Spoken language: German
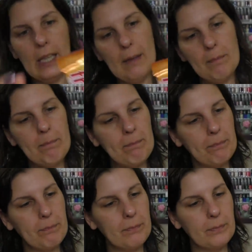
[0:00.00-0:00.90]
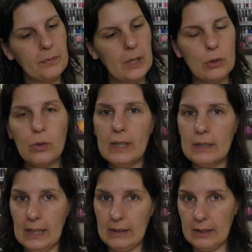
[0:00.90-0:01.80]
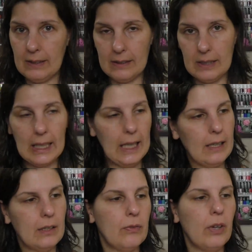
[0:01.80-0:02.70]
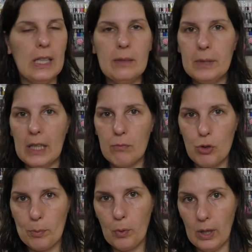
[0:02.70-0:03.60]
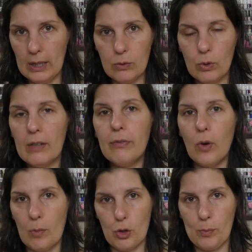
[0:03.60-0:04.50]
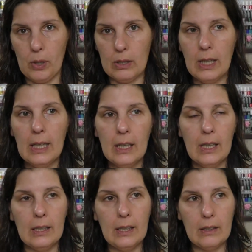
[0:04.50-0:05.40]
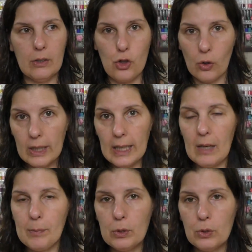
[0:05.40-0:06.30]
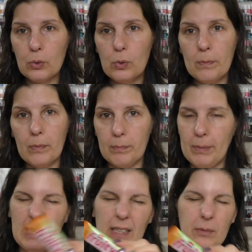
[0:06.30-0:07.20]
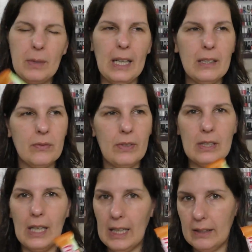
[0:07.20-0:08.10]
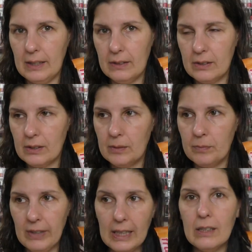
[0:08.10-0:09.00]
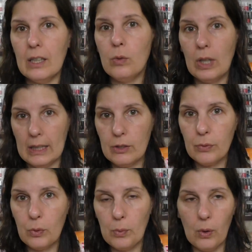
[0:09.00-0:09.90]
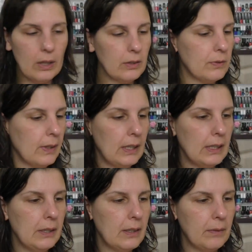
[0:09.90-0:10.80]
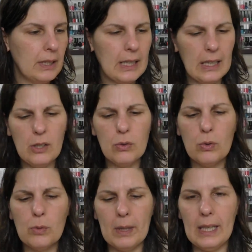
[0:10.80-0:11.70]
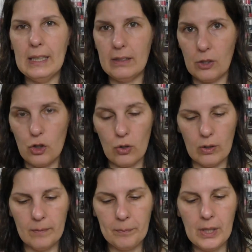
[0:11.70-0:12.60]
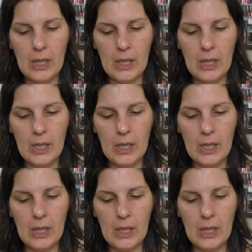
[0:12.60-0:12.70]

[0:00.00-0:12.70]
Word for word: Ähm, sowas esse ich sehr, sehr gerne, vor allem nach dem Sport oder vorm Sport. Ich äh, jogge ja ab und zu, bei diesem heißen Wetter allerdings, ähm, wenn, dann nur ganz früh morgens, weil ich, ich kann nicht so gut bei Hitze joggen.